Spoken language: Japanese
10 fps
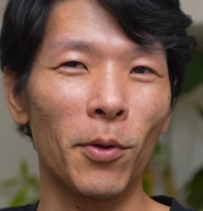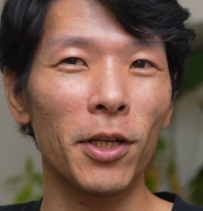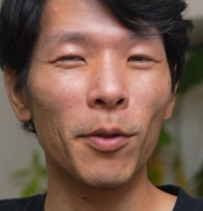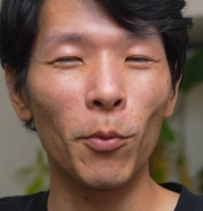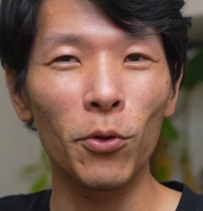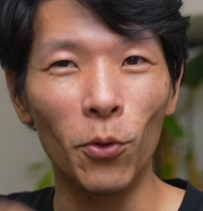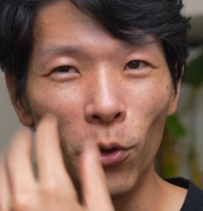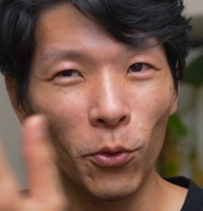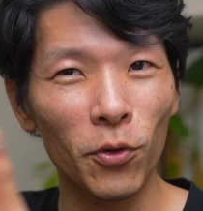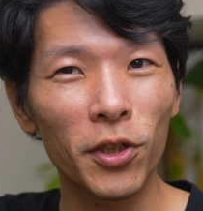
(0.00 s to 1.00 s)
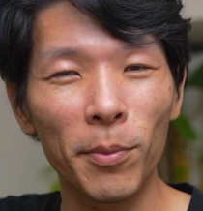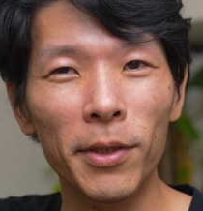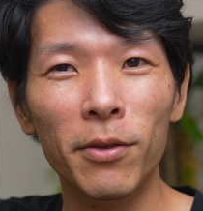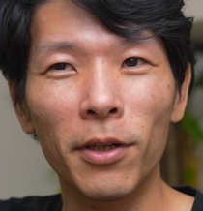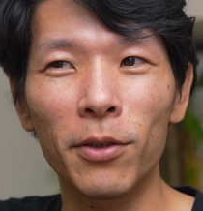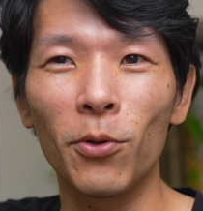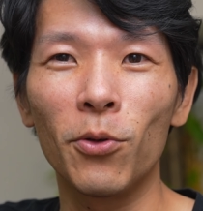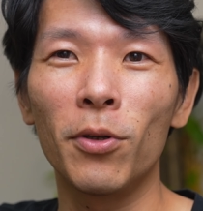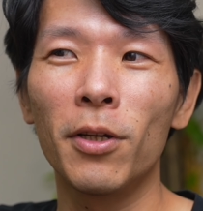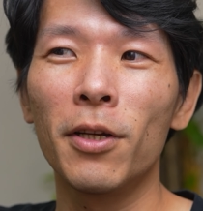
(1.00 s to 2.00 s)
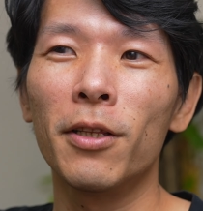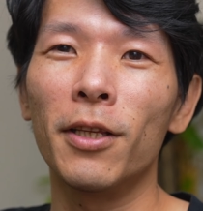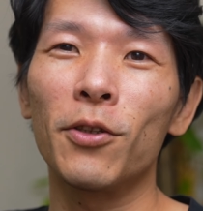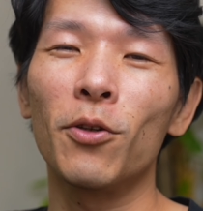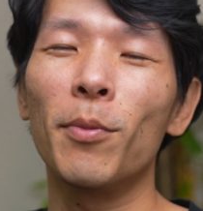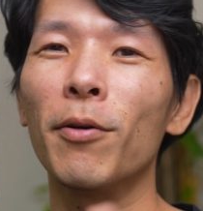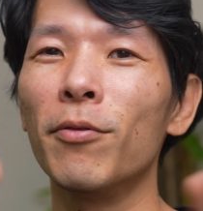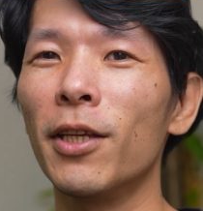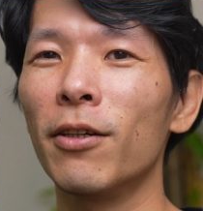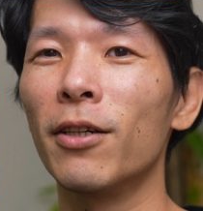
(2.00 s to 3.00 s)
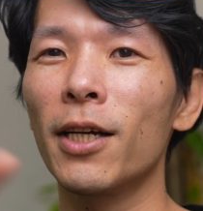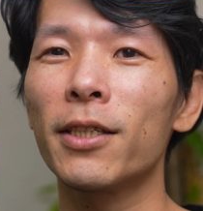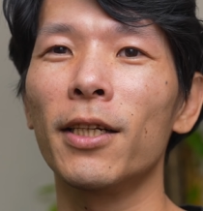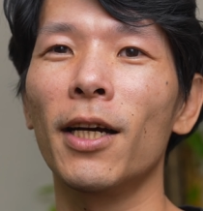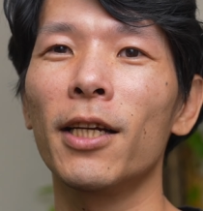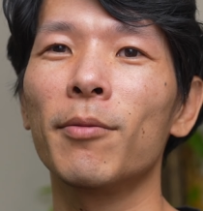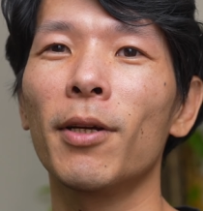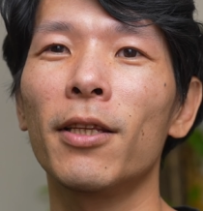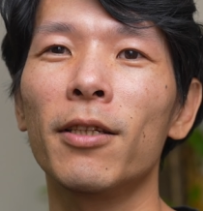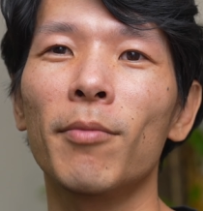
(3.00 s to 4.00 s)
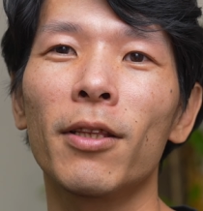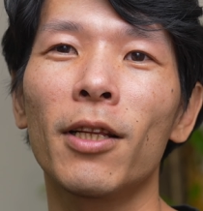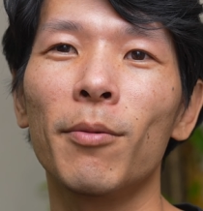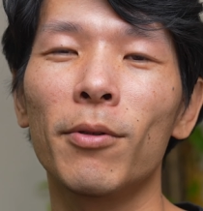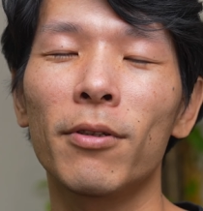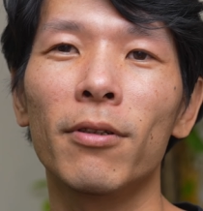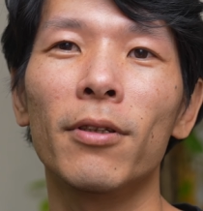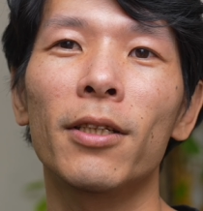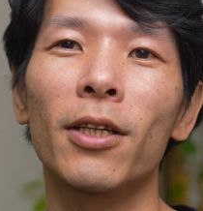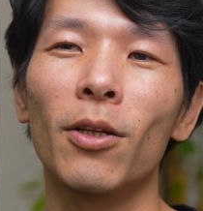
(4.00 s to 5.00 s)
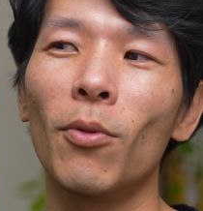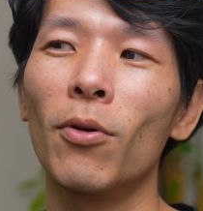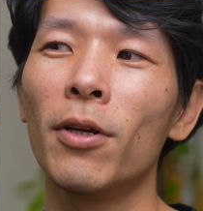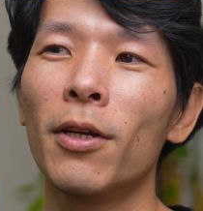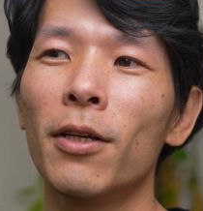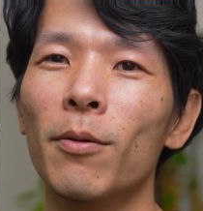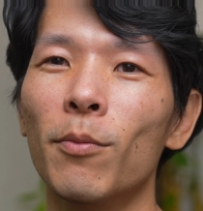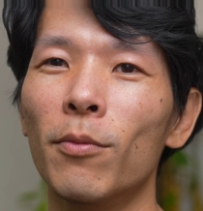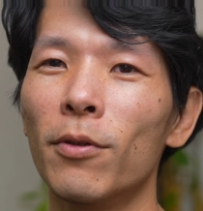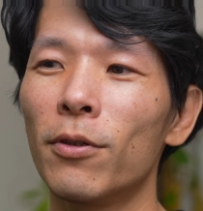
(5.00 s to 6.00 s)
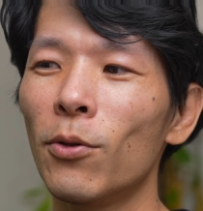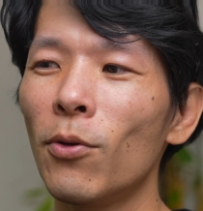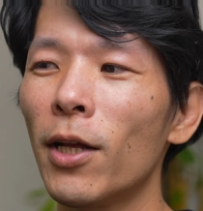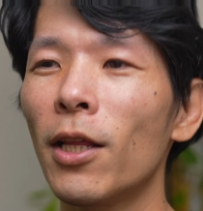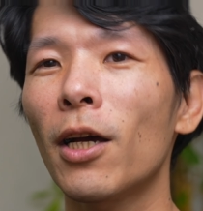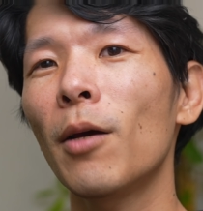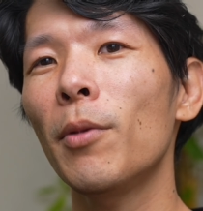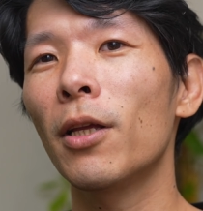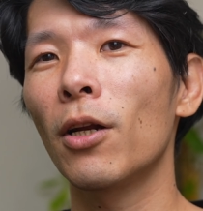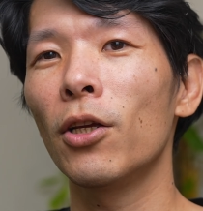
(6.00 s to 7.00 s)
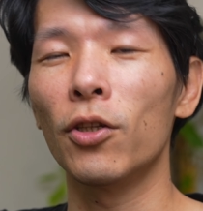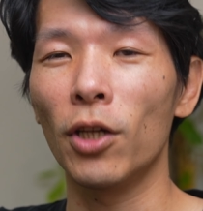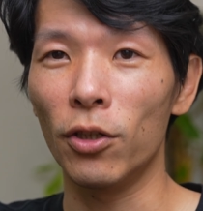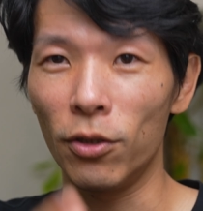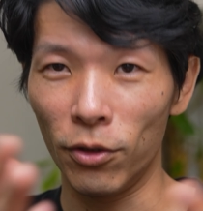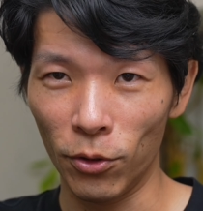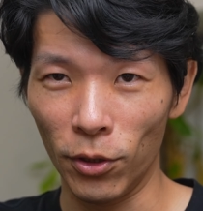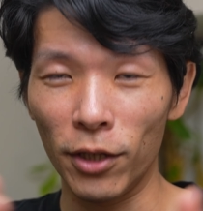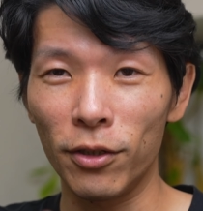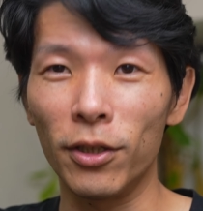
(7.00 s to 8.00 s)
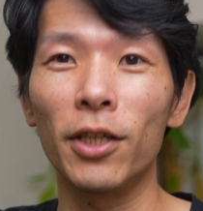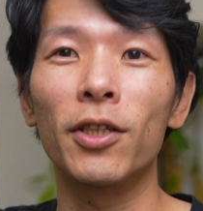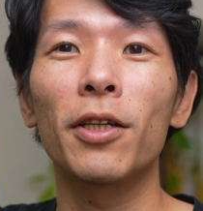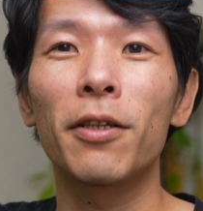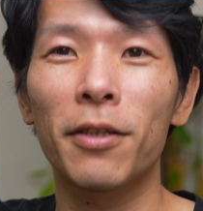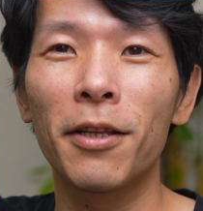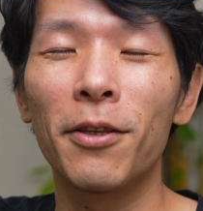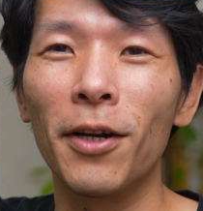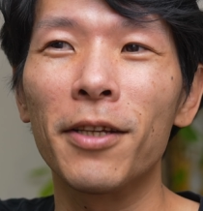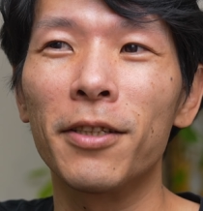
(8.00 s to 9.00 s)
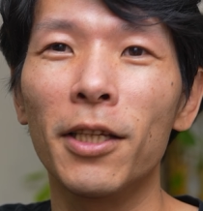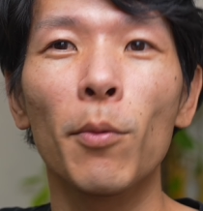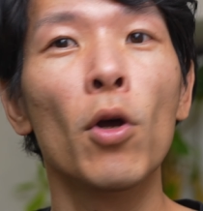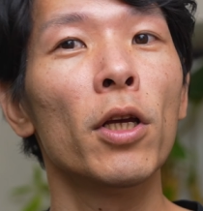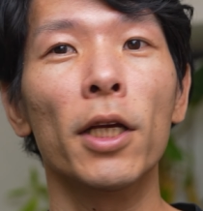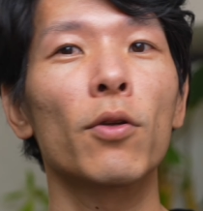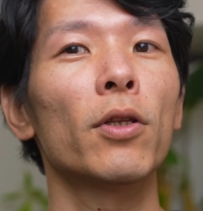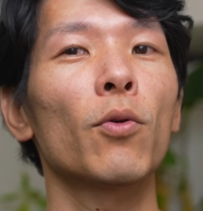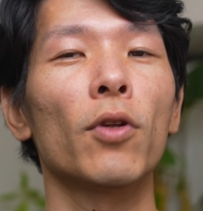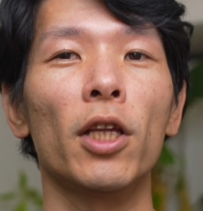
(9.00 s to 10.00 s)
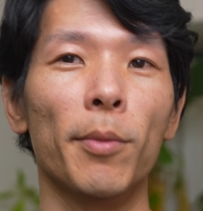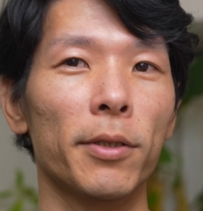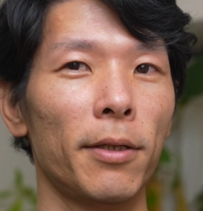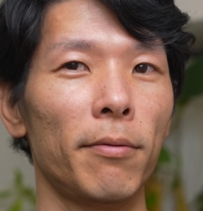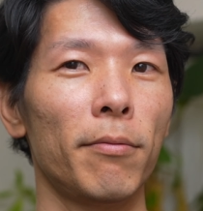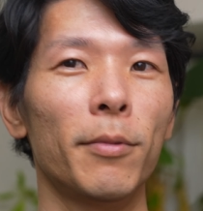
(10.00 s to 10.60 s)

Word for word: 私はもっとこういうことしています。とか、そういう謎のマウンティング合戦が始まってしまったりもするんですけども、うん、それを旗から見てたら、いや、じゃあ、休んだらいいじゃないですかって話で、でも、いや、そんなことできません。